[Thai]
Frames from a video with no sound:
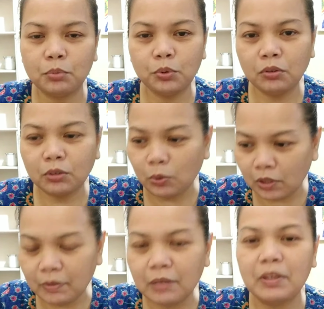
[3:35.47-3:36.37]
พูดตรง ๆ
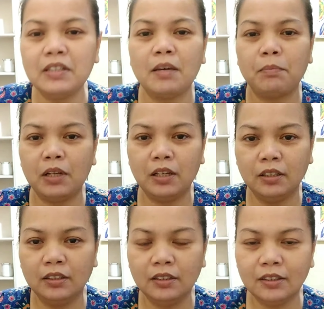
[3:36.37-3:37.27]
เลย ไม่ไม่เจ็บเลย
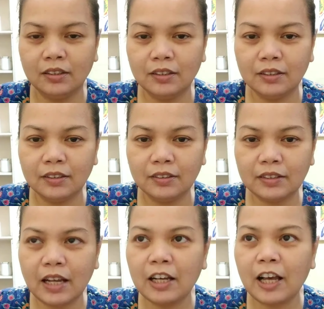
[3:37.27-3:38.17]

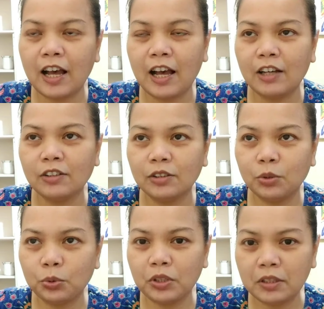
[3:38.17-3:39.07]
ตั้งกา
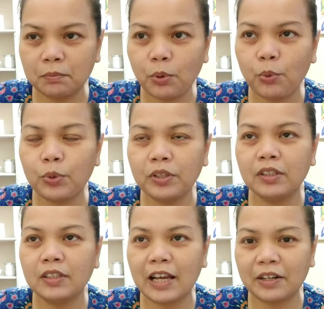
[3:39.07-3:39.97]
ขูดหินปูน
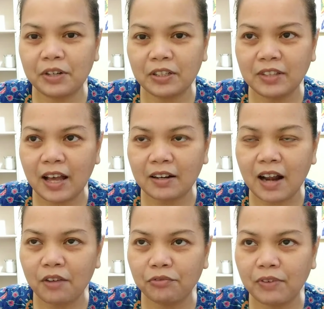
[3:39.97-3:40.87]
ยันรักษา
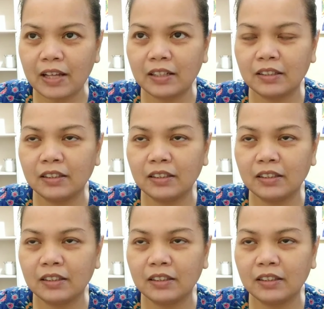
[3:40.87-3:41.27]
รากฟัน